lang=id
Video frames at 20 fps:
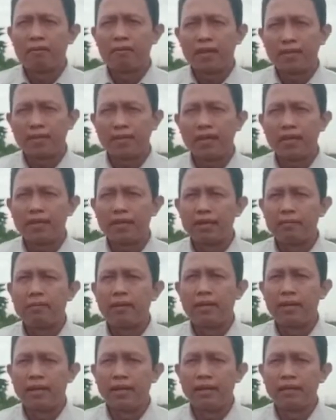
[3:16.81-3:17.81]
pasar dan
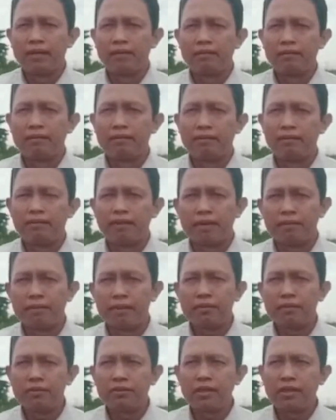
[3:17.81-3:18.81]
barang
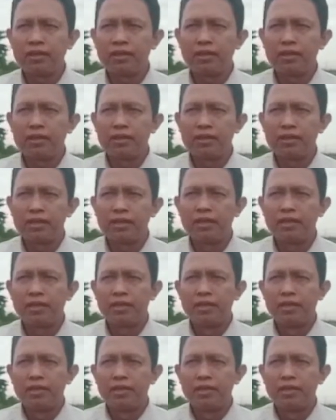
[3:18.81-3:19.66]
tapi itu dari sisi